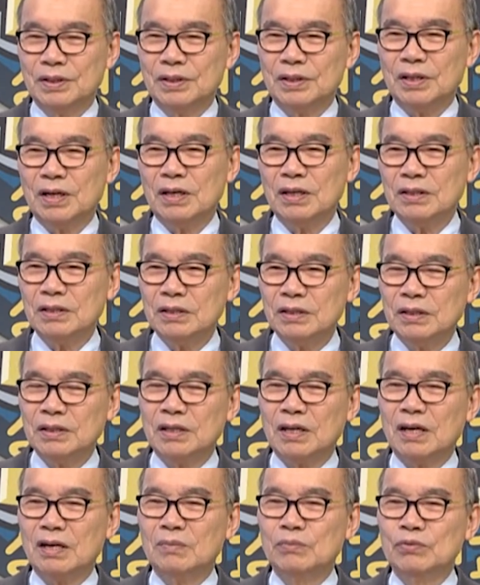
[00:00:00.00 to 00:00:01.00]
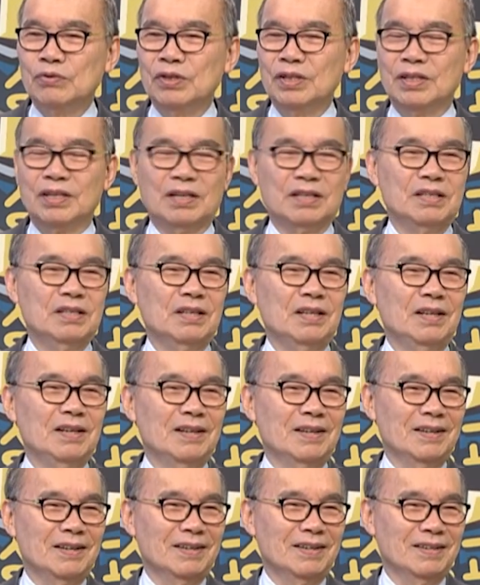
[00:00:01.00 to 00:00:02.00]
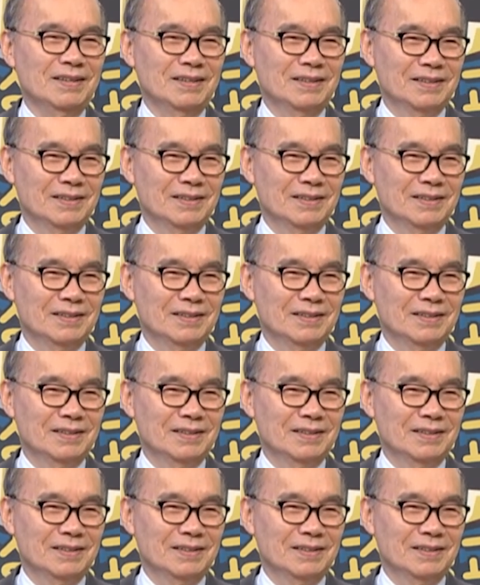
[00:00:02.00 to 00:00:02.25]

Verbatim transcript: 5 가문이 다스리는 거예요.